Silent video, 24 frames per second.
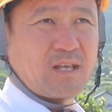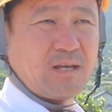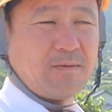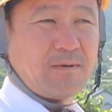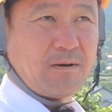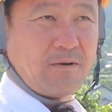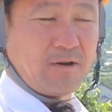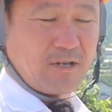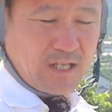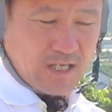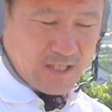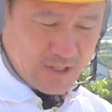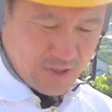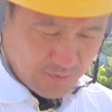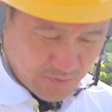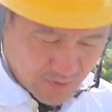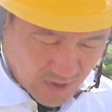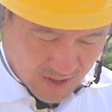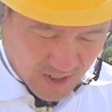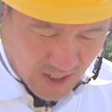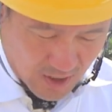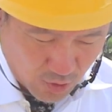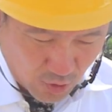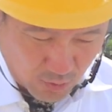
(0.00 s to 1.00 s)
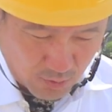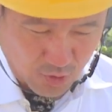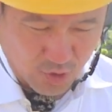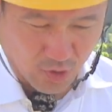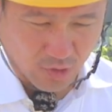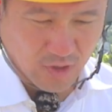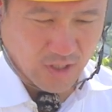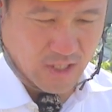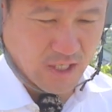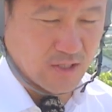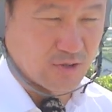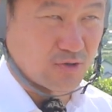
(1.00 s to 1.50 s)
今までは自分で作業もし
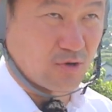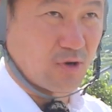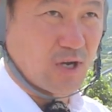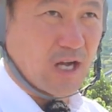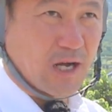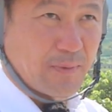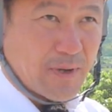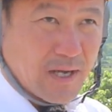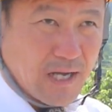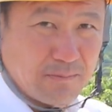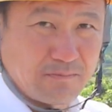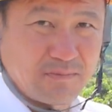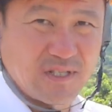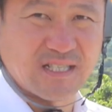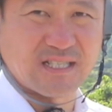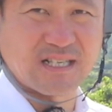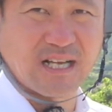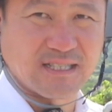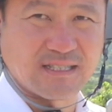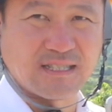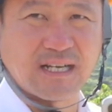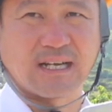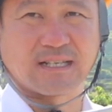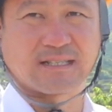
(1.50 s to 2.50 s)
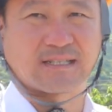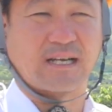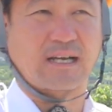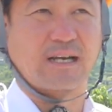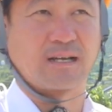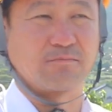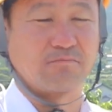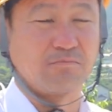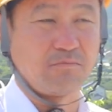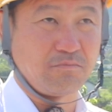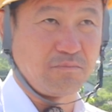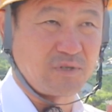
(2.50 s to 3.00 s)
とったからその壁が見つからなかった
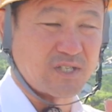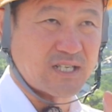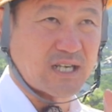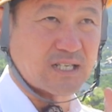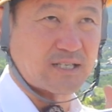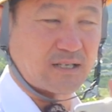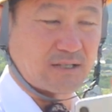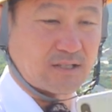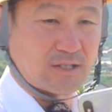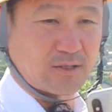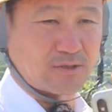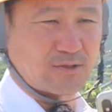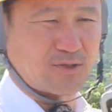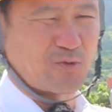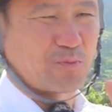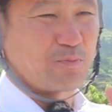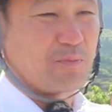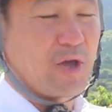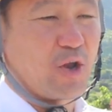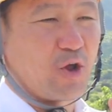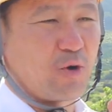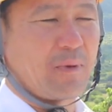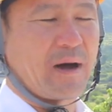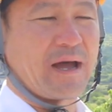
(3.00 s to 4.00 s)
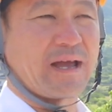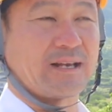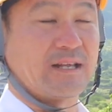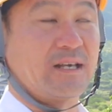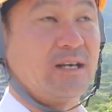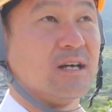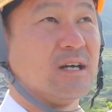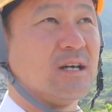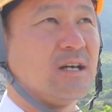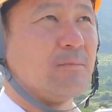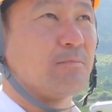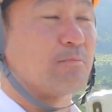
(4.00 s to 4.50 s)
見つかったよってその目の前
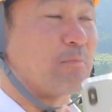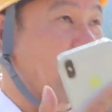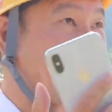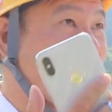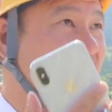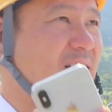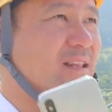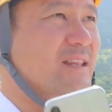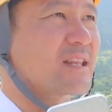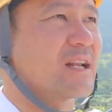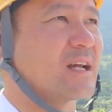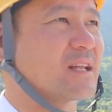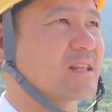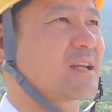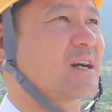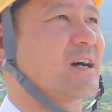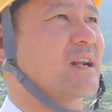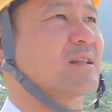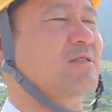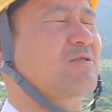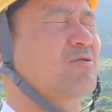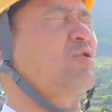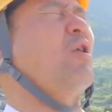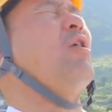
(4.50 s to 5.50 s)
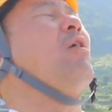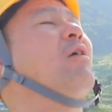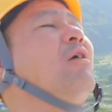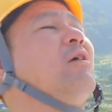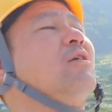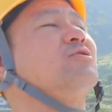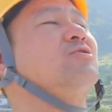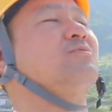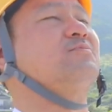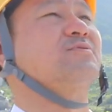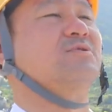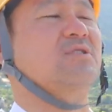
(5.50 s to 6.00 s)
にパーンってなってから
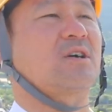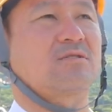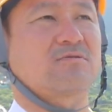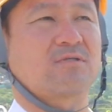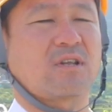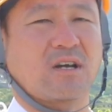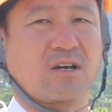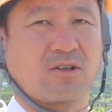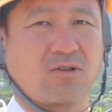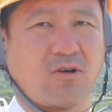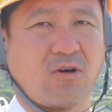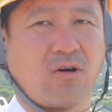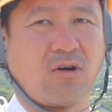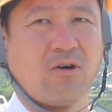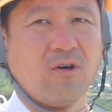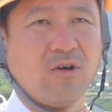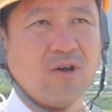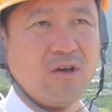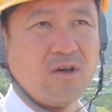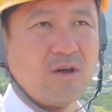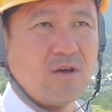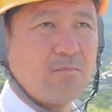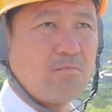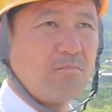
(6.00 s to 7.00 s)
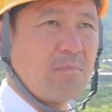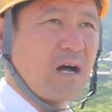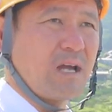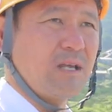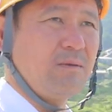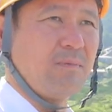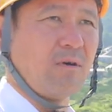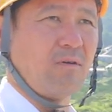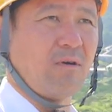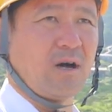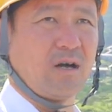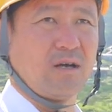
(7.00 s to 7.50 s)
ドーンってぶつかったけどまあ
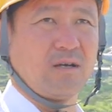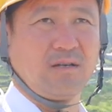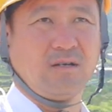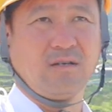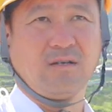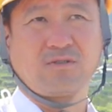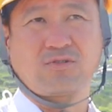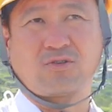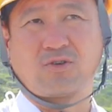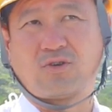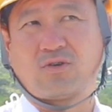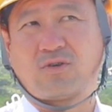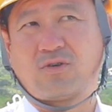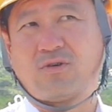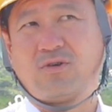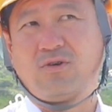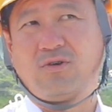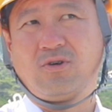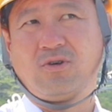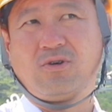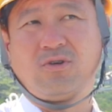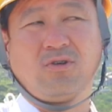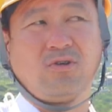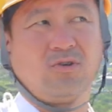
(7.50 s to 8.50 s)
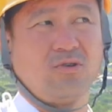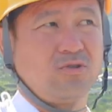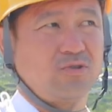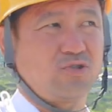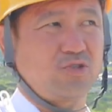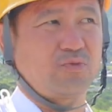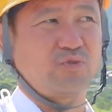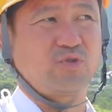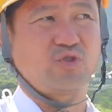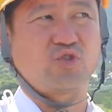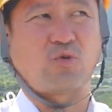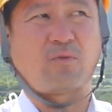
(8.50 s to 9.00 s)
今はその
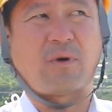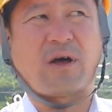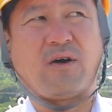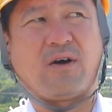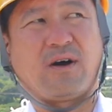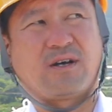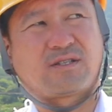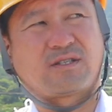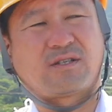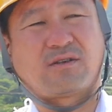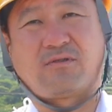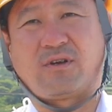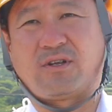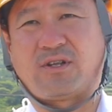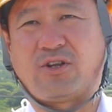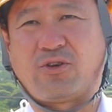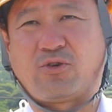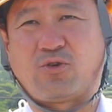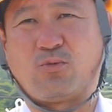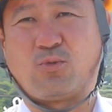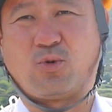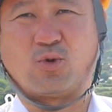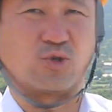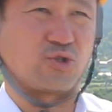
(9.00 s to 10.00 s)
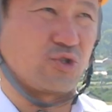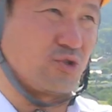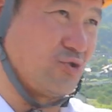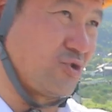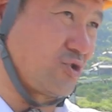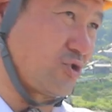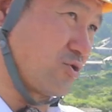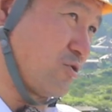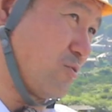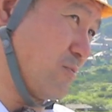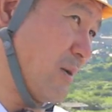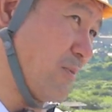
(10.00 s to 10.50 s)
自分の前を走ってくれてる子もおるし
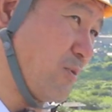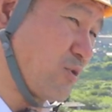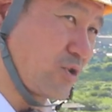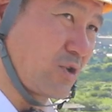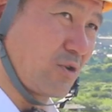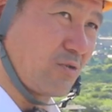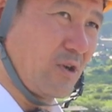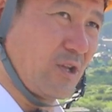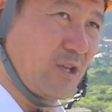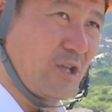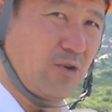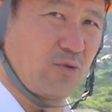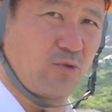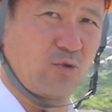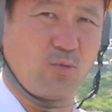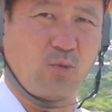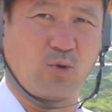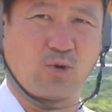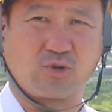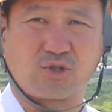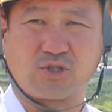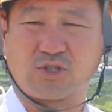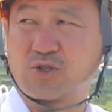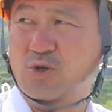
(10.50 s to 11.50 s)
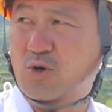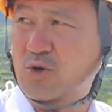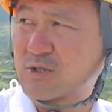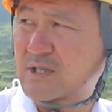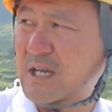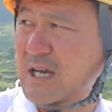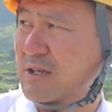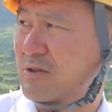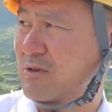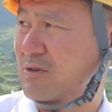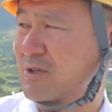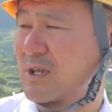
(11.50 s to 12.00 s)
後ろ守ってくれてる子もおるし両
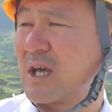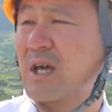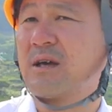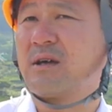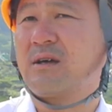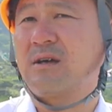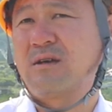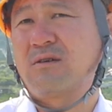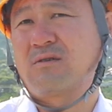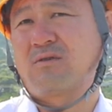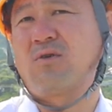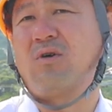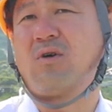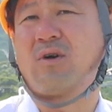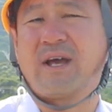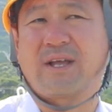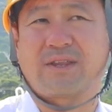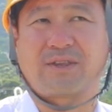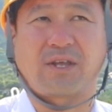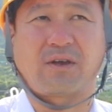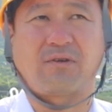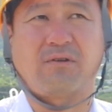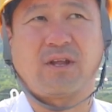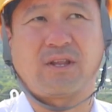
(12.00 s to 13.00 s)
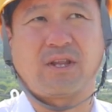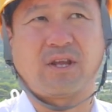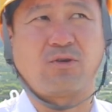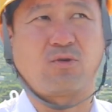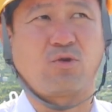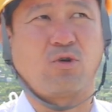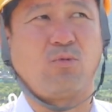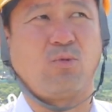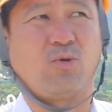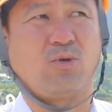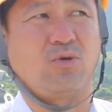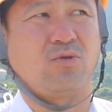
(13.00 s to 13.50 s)
サイドねこうやってくれてる
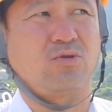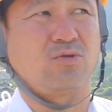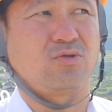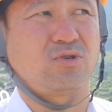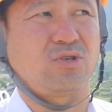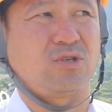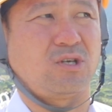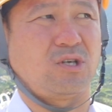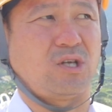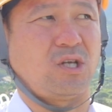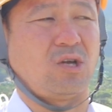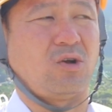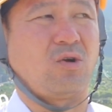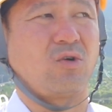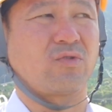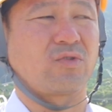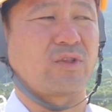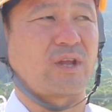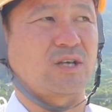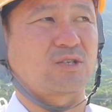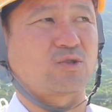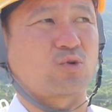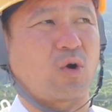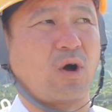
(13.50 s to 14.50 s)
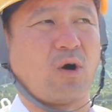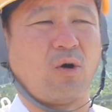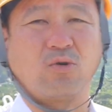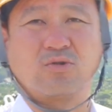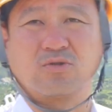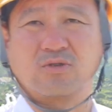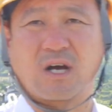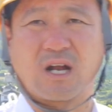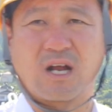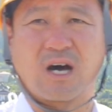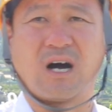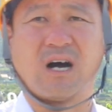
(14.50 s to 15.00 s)
子もいろんな人がお
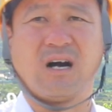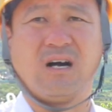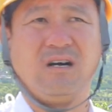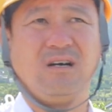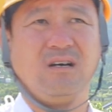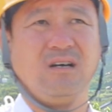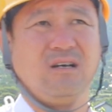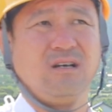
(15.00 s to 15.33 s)
るから